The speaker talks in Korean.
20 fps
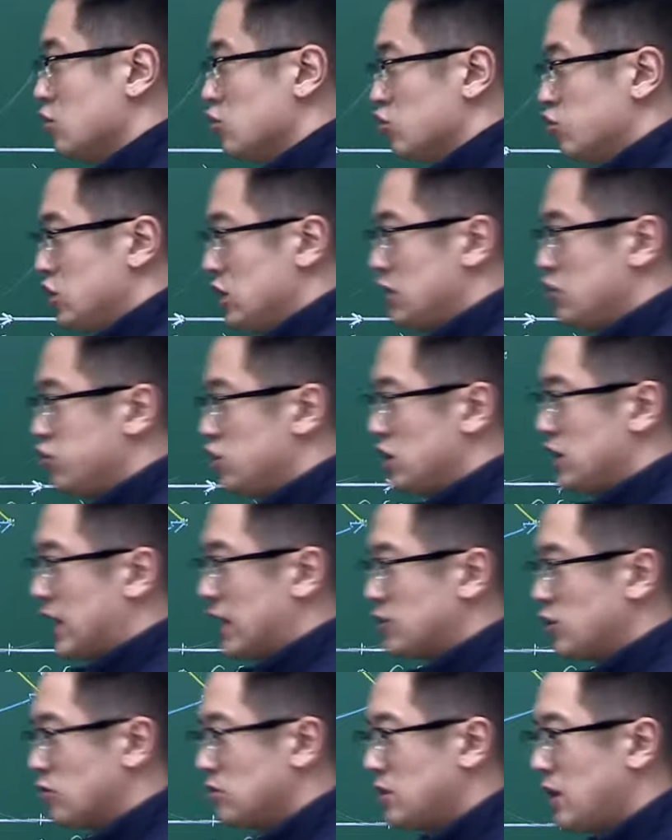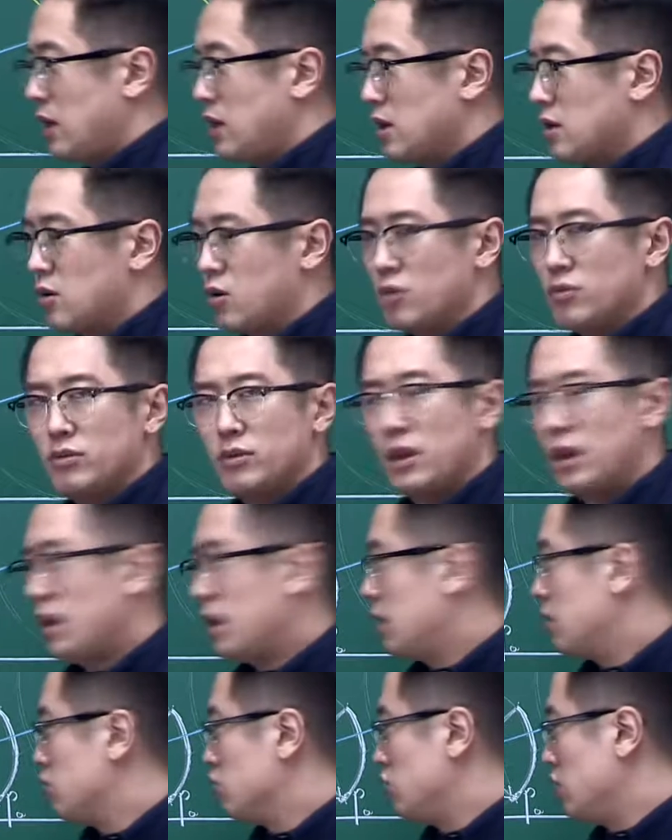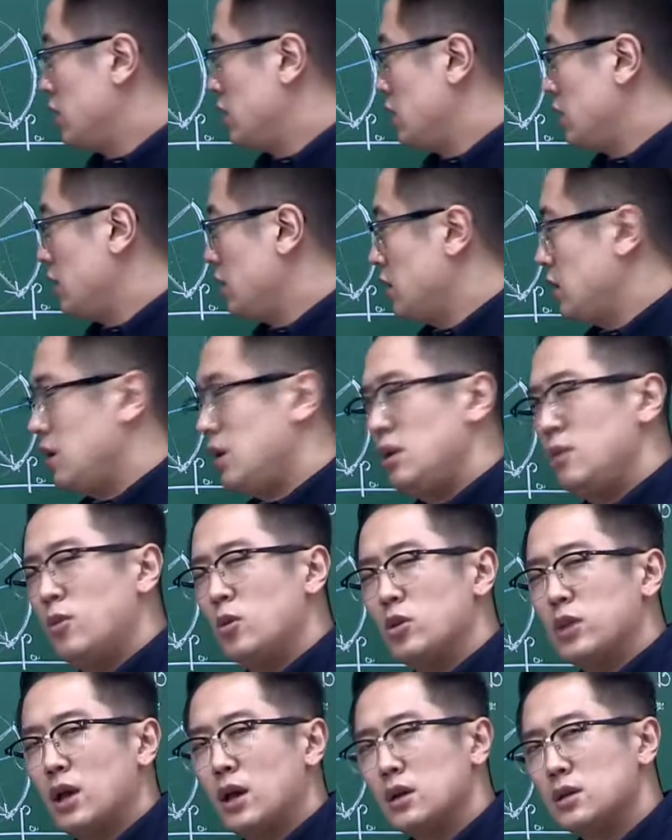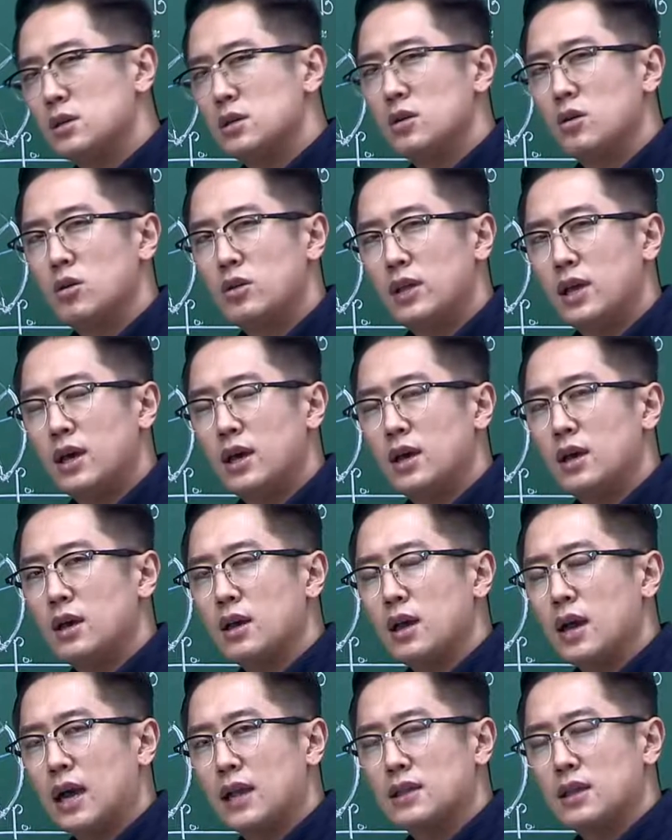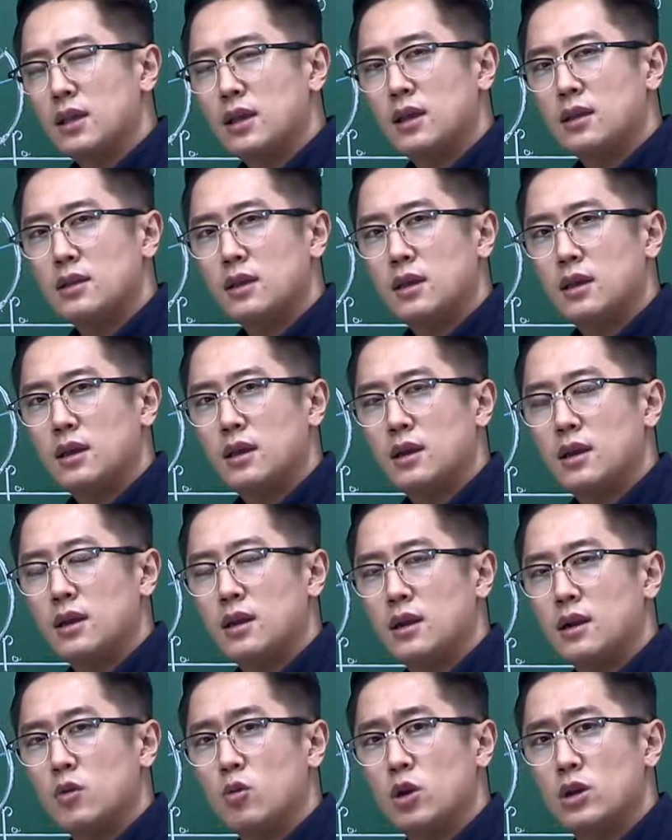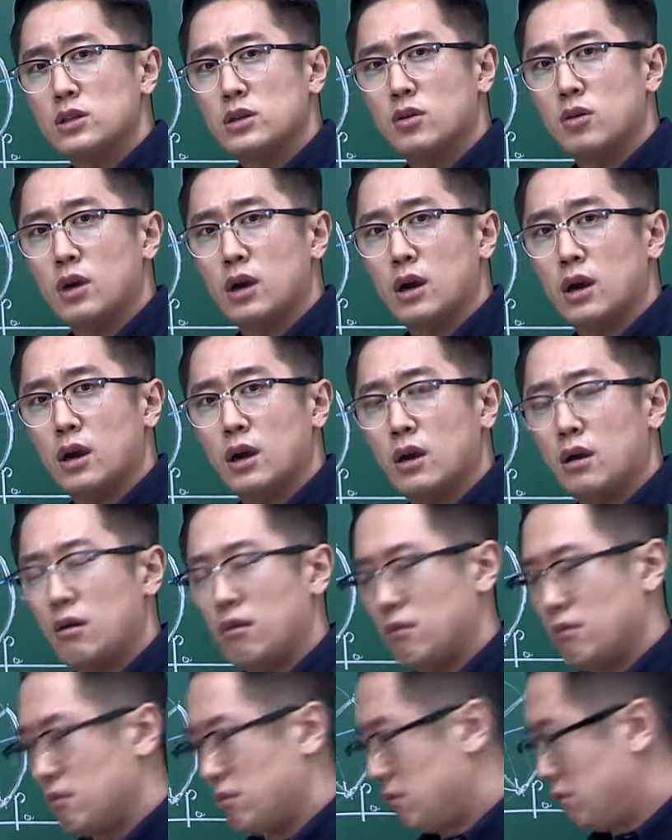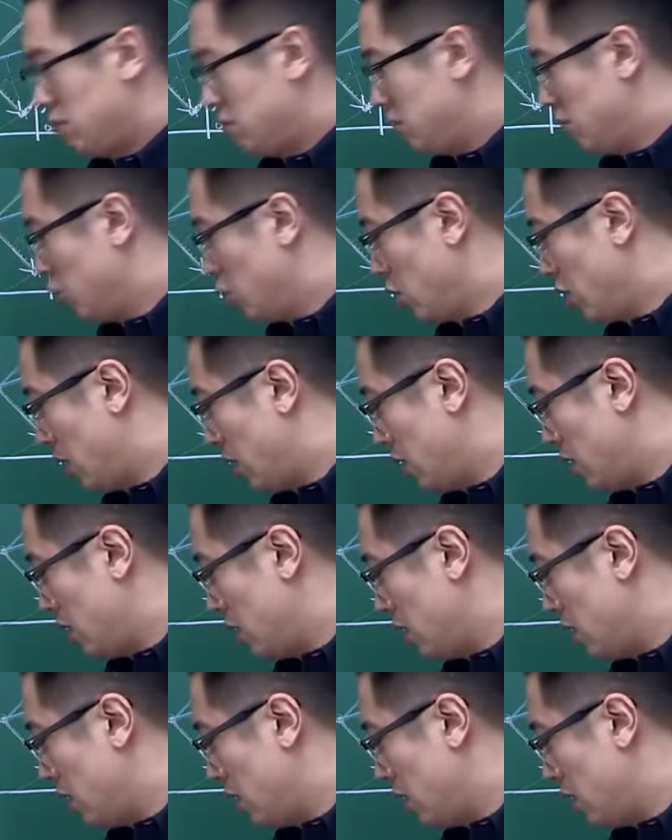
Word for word: 우리 둘이 내적 때릴 건데 우리 1보다 크거나 같아야 돼 라고 하는 거야 뭐야